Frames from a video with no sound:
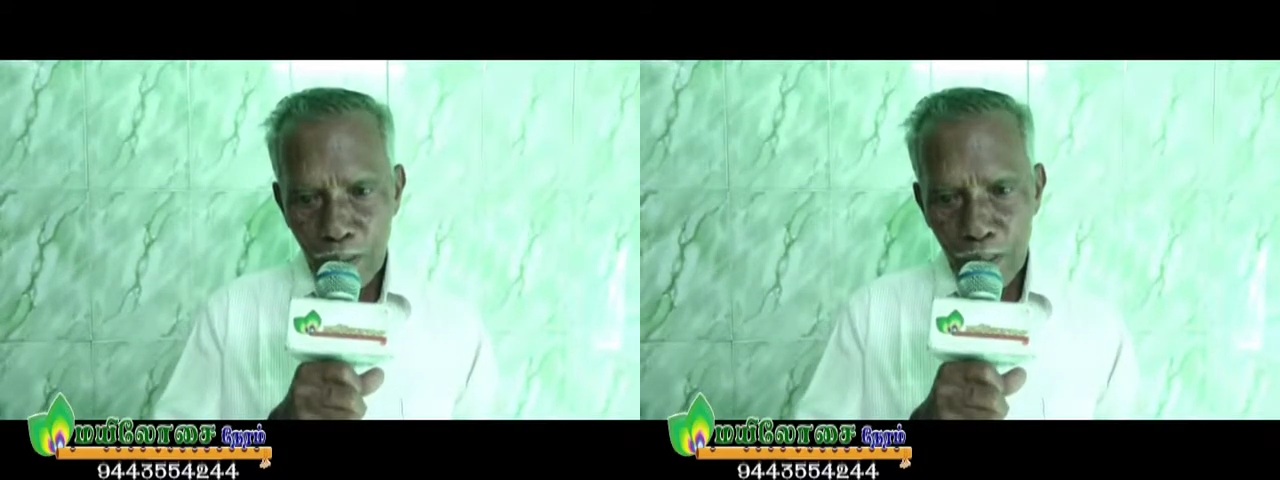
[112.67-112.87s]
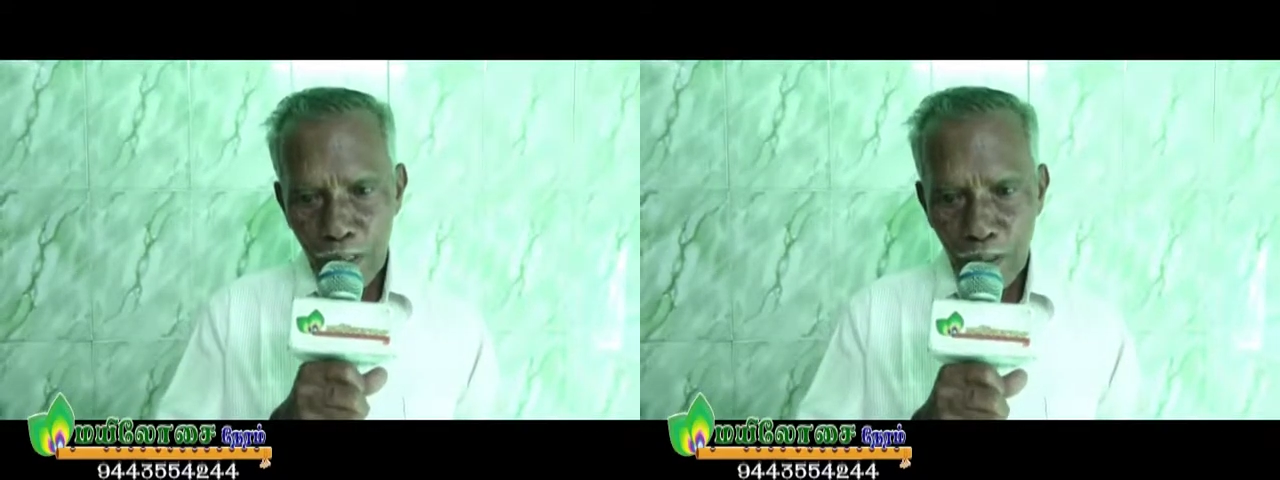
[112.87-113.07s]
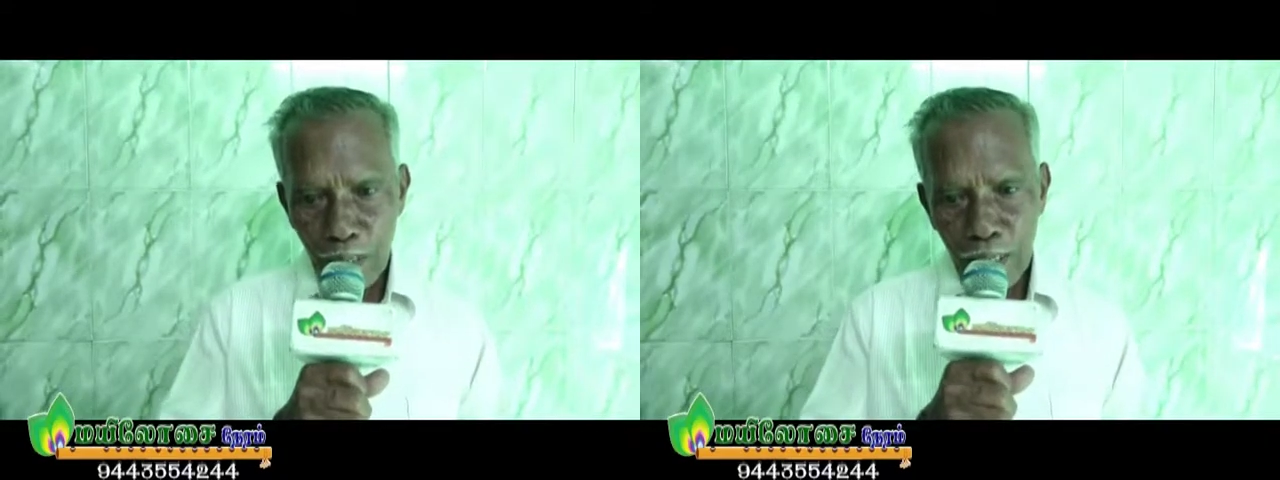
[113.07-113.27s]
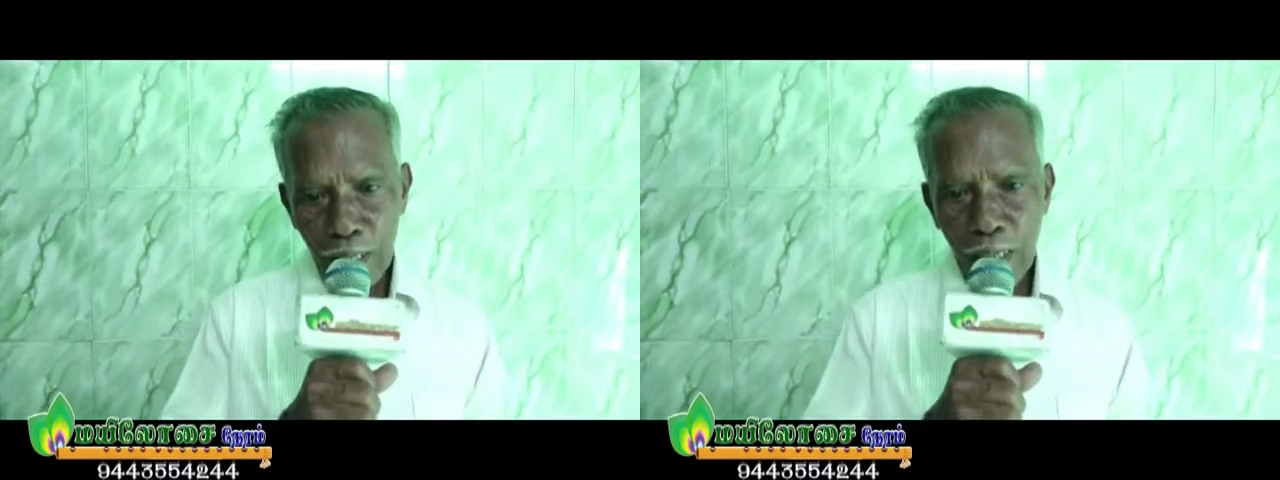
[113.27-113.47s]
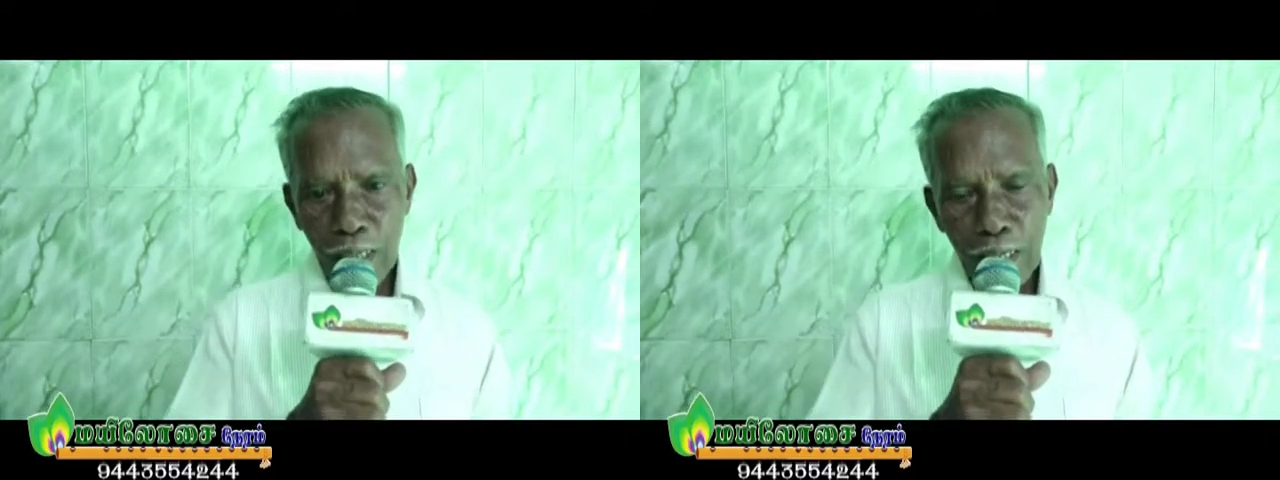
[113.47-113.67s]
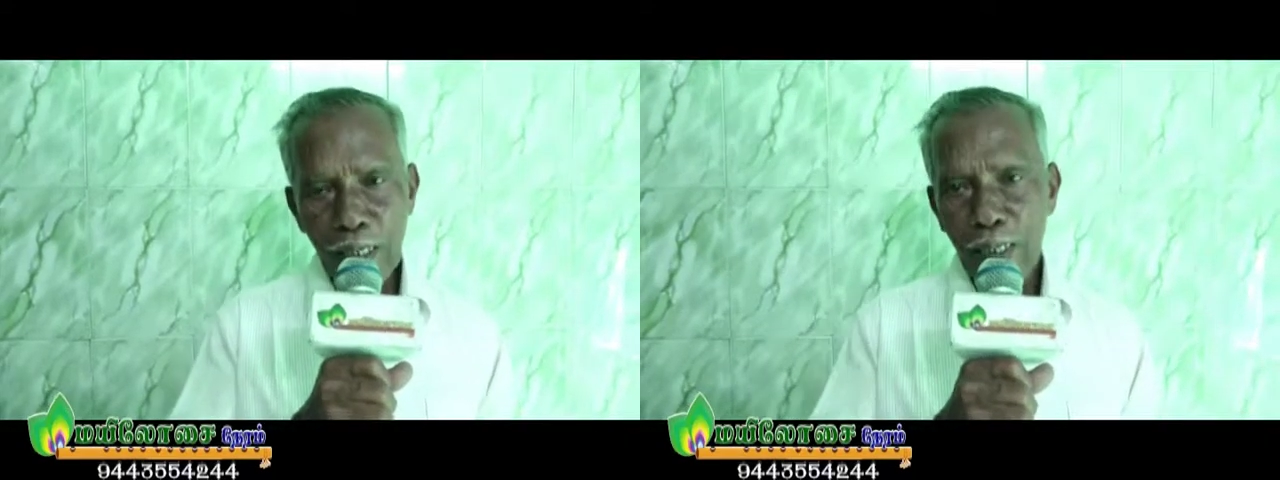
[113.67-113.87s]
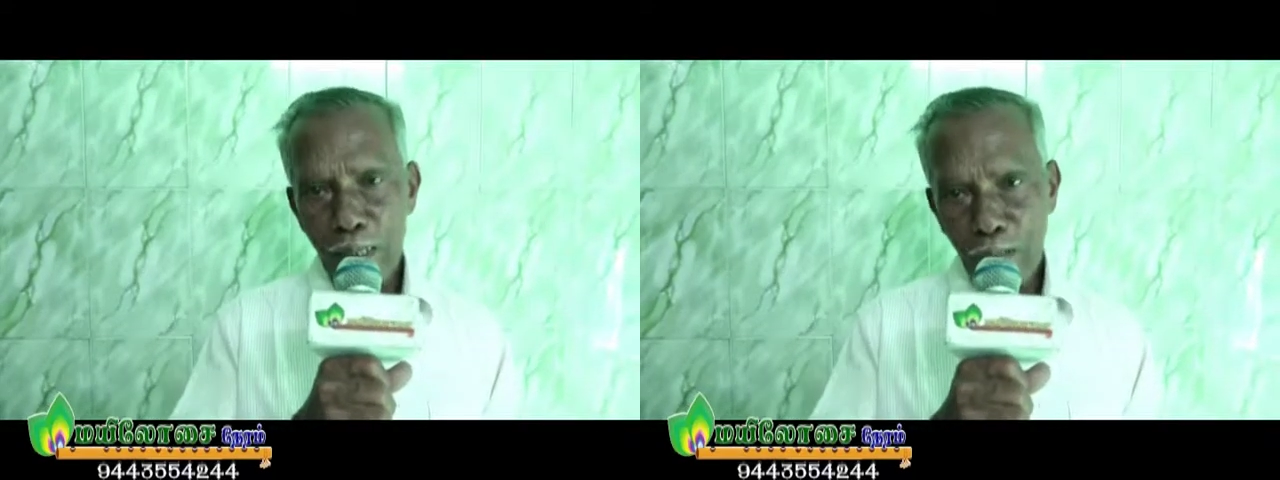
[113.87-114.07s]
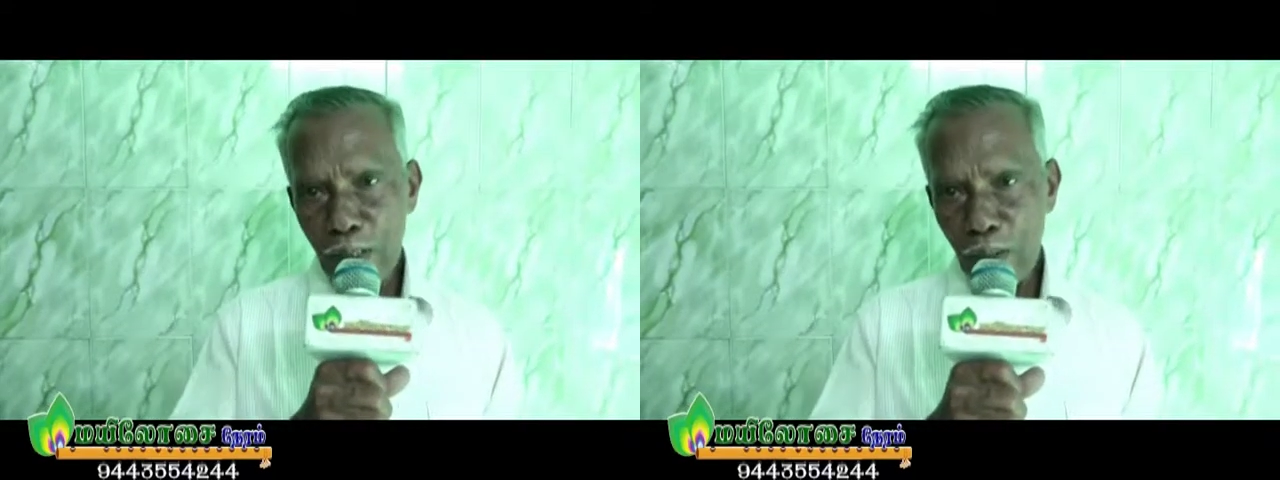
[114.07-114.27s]
எங்களுடைய நன்றியை
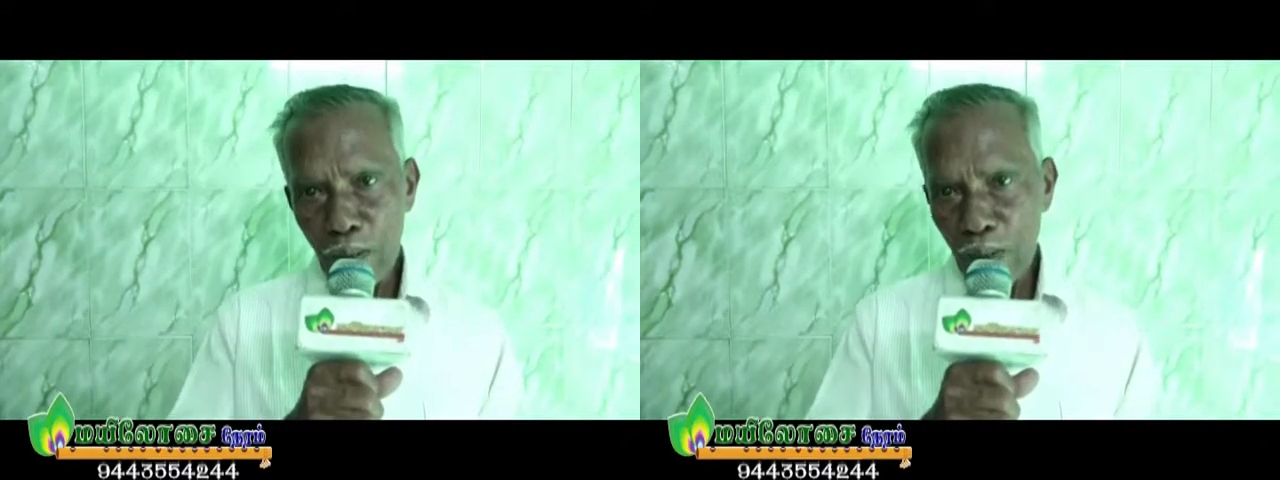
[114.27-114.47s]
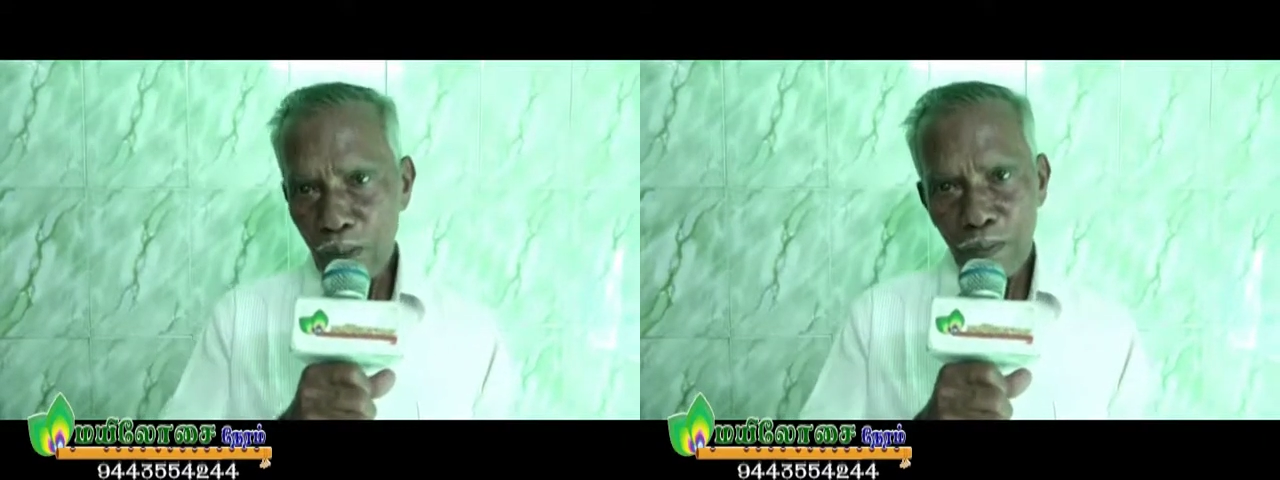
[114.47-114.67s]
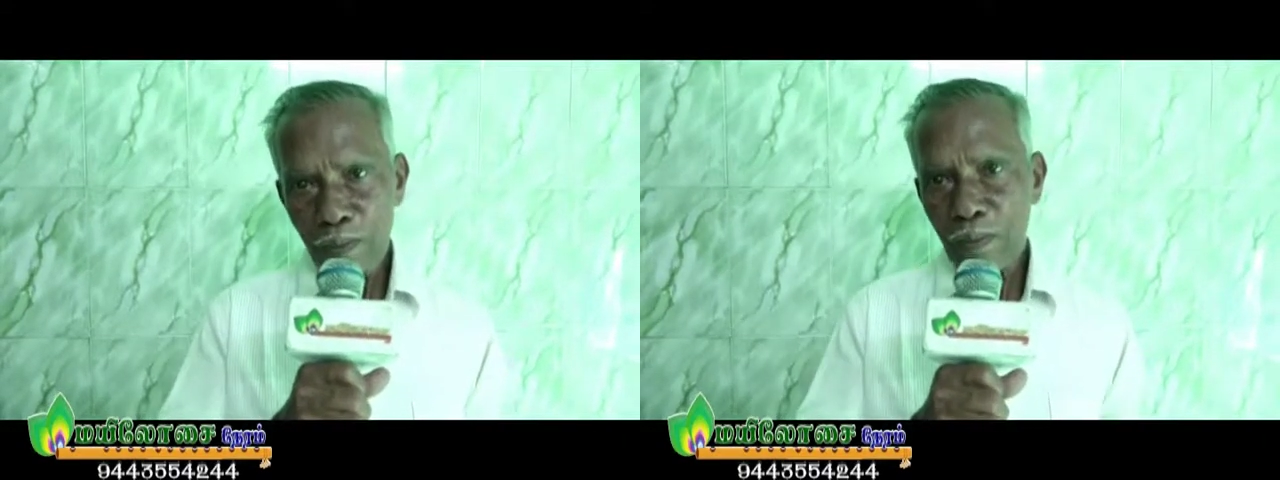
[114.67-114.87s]
தெரிவித்துக் கொள்கிறோம்